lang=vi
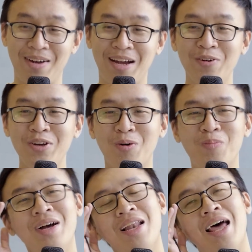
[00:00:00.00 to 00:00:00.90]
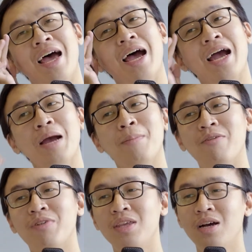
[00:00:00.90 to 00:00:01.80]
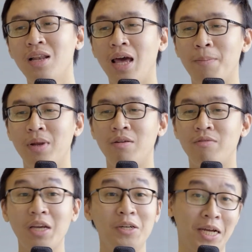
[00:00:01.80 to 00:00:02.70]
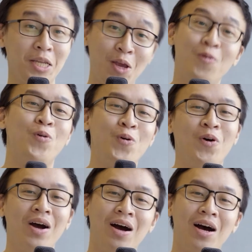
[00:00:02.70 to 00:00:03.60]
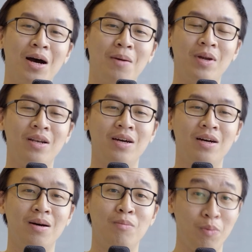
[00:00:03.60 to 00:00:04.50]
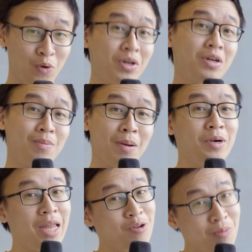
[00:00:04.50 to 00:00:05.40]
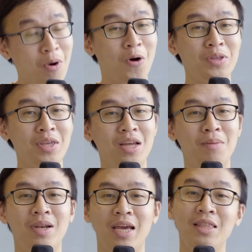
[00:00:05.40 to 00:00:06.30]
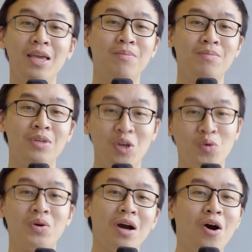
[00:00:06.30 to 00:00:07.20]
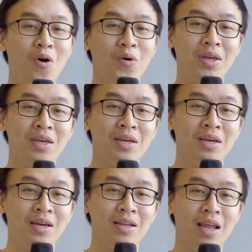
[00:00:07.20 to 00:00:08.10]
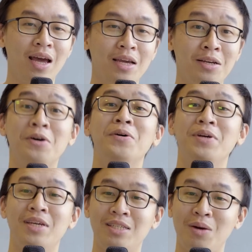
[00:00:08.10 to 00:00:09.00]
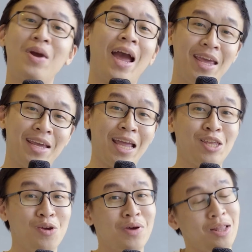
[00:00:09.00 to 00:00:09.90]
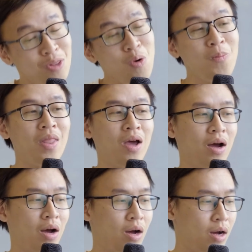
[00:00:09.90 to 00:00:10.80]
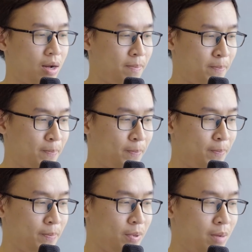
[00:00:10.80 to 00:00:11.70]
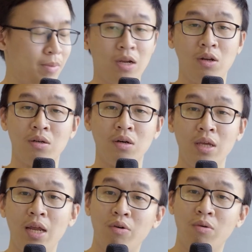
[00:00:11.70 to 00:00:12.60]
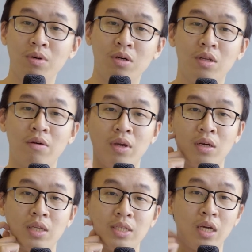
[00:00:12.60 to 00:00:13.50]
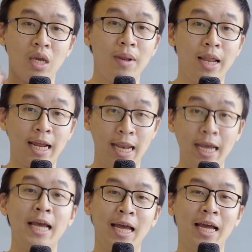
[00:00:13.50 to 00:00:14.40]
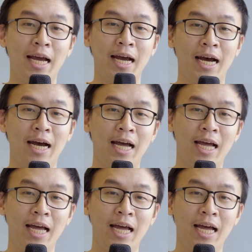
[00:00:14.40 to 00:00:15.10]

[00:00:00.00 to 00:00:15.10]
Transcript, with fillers: và cuối cùng là các bạn phải nhớ là mình phải cười thật nhiều à, mình ờ, một nụ cười bằng 10 tháng thuốc bổ cho nên mình hãy tìm nhiều cơ hội để cười trong ngày càng nhiều càng tốt um, nhưng mà đừng có đi đâu cũng cười tại vì người ta sẽ nghĩ mình là thằng điên à,